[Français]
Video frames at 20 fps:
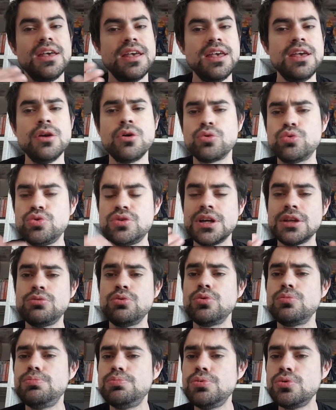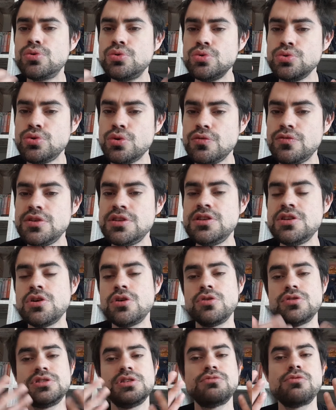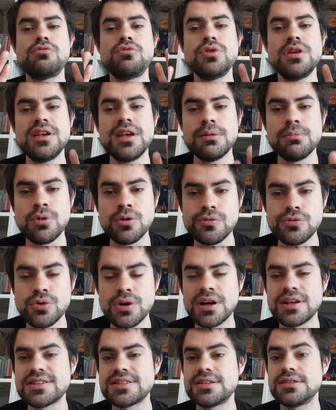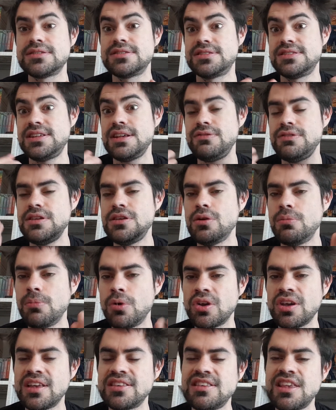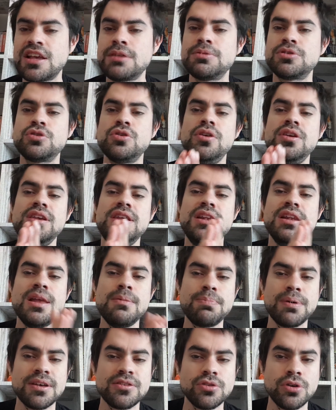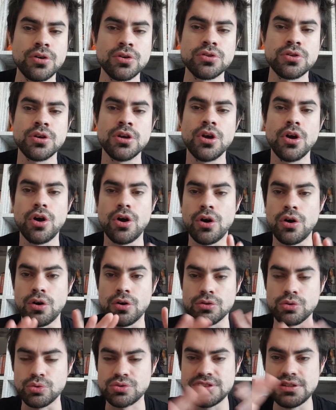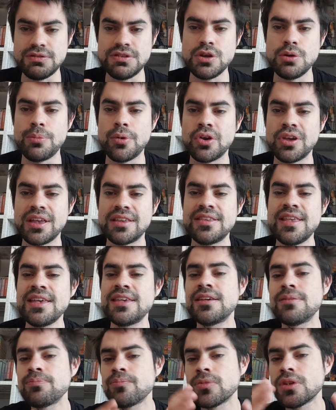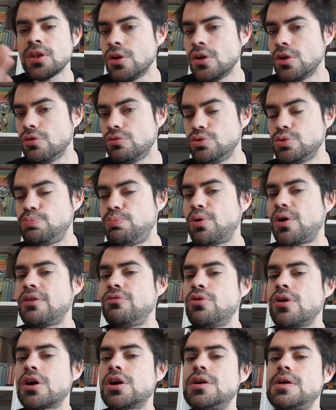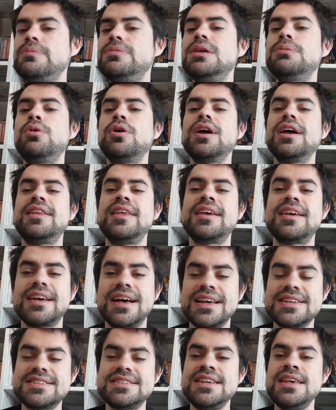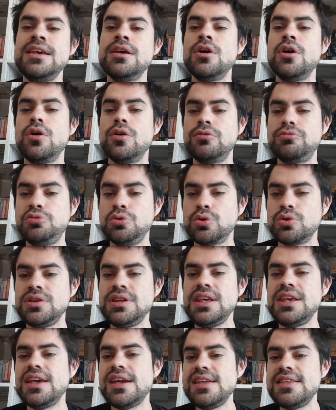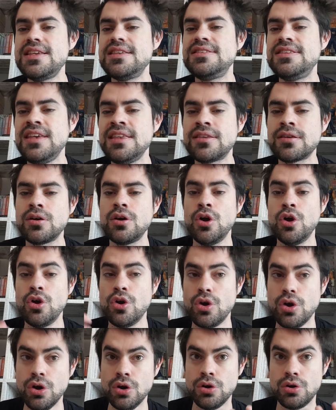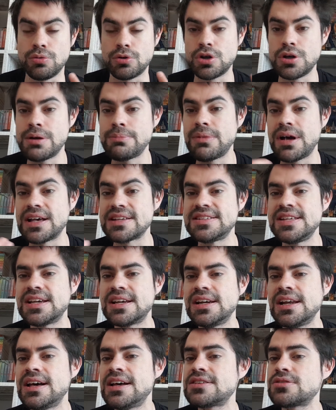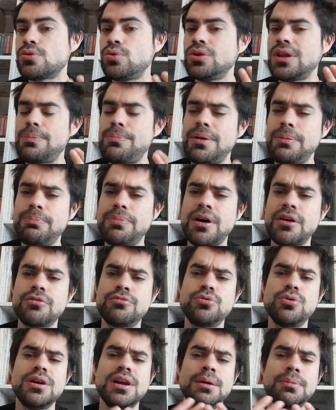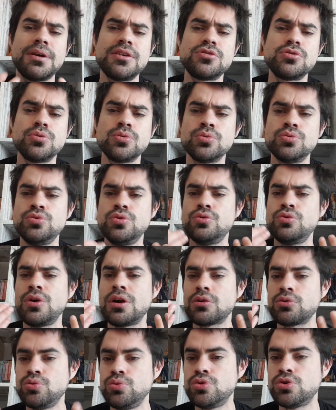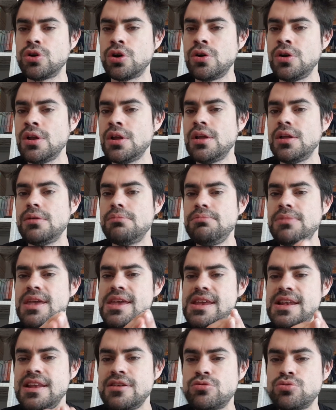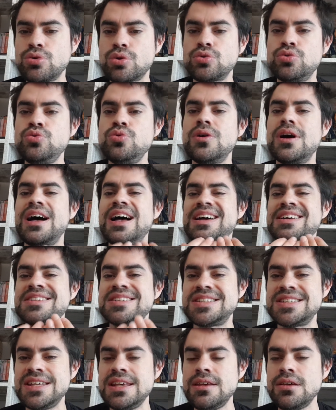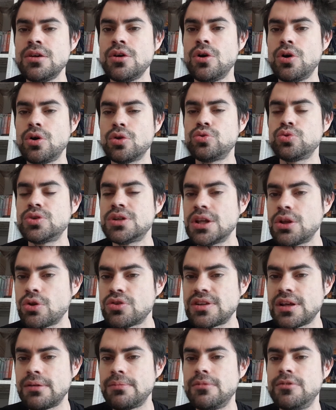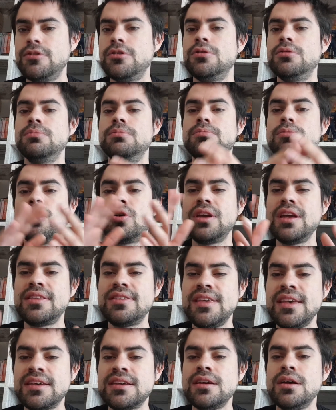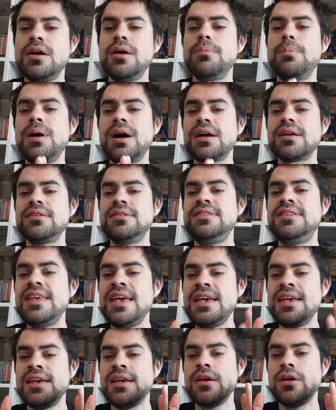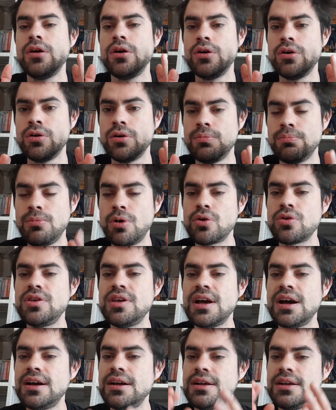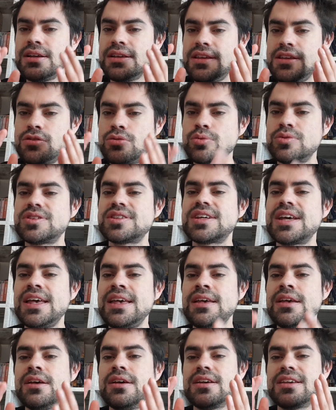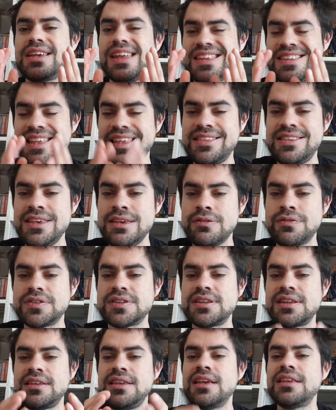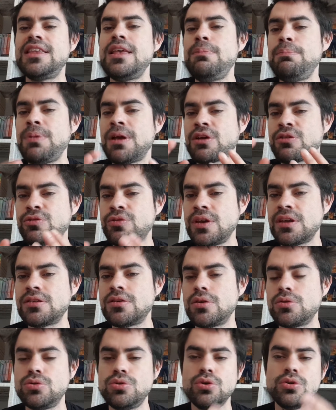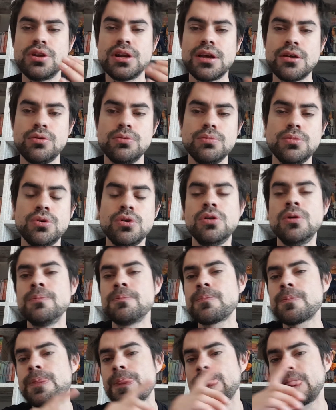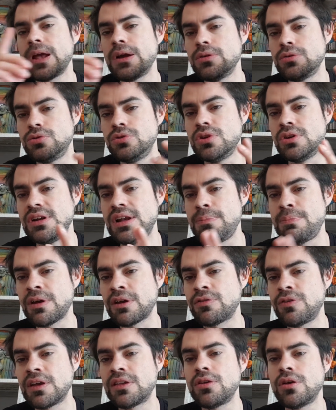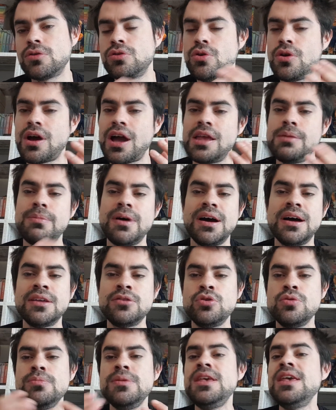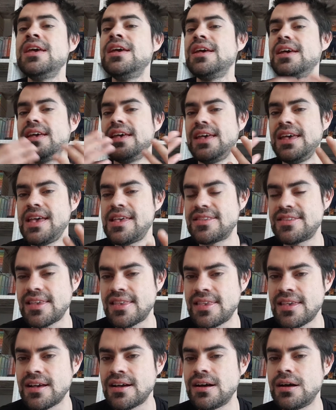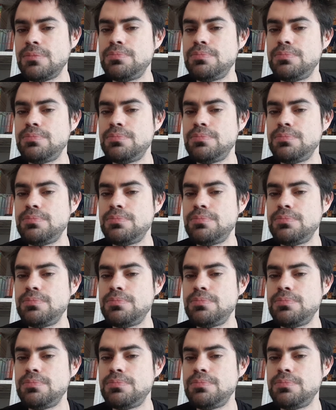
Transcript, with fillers: Et en tout cas, donc beaucoup de vidéos. Si vous voulez également voir ces vidéos manga tech, parce qu'il les présente, en, donc ces vidéos manga tech, vous pourrez voir quand même des manga tech assez fournis et des titres euh, quand même assez classe, qu'on n'a pas parfois l'impression de voir tout le temps, mais il est surtout axé, en tout cas dans sa euh, manga mangatech, par des euh, mangas qui sont très qualitatifs, c'est-à-dire des perfects de Dragon Ball, les perfects de Raima demi etc.